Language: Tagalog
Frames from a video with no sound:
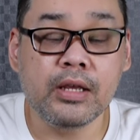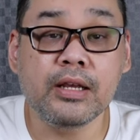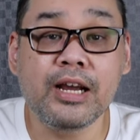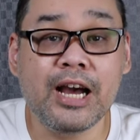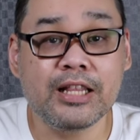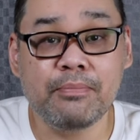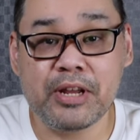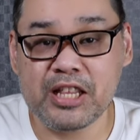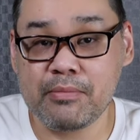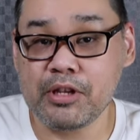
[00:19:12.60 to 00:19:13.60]
gagana
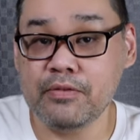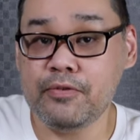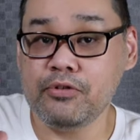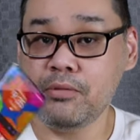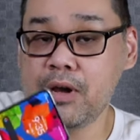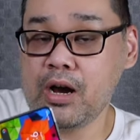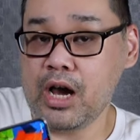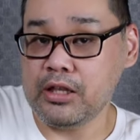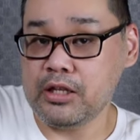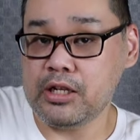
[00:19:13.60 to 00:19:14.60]
pa rin naman yung phone, di ba?
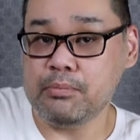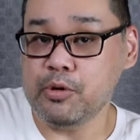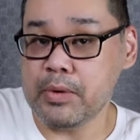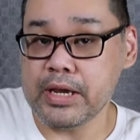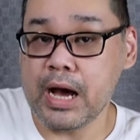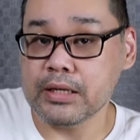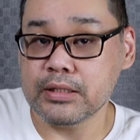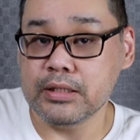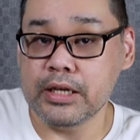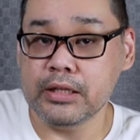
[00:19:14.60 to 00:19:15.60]
Kahit na-drop mo by
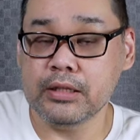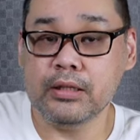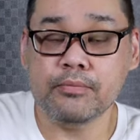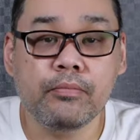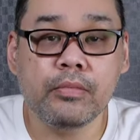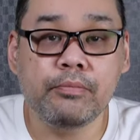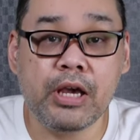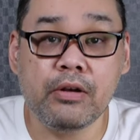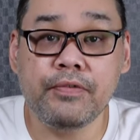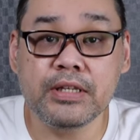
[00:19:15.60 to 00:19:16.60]
accident.
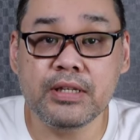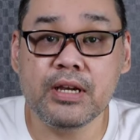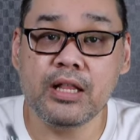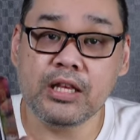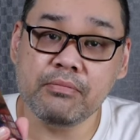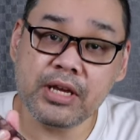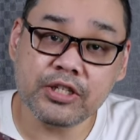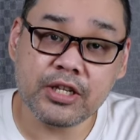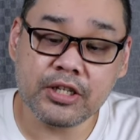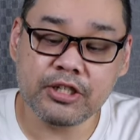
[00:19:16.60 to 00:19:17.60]
Pero physically, may
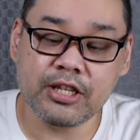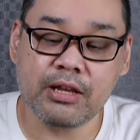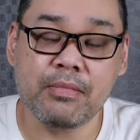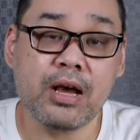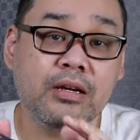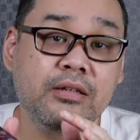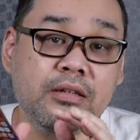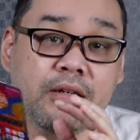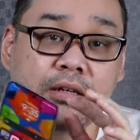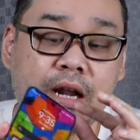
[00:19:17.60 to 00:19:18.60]
chance siya na
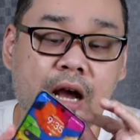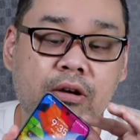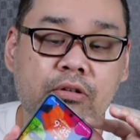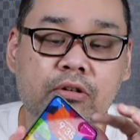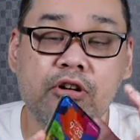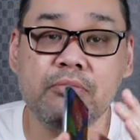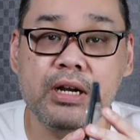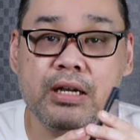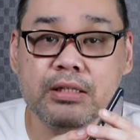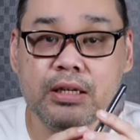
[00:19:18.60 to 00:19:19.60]
mag-crack or
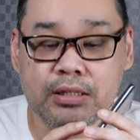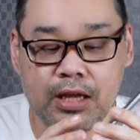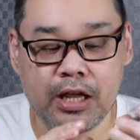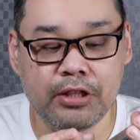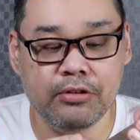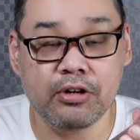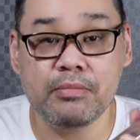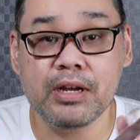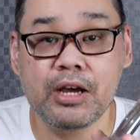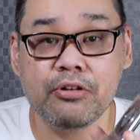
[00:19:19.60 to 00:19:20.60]
magasgasan or
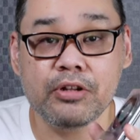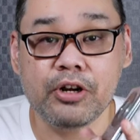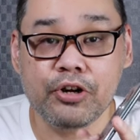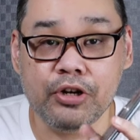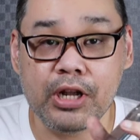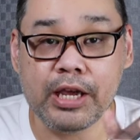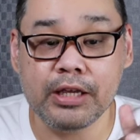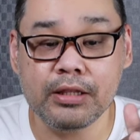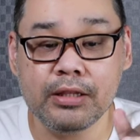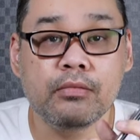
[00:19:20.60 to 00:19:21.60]
magkaroon ng
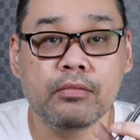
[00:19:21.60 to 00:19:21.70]
hairline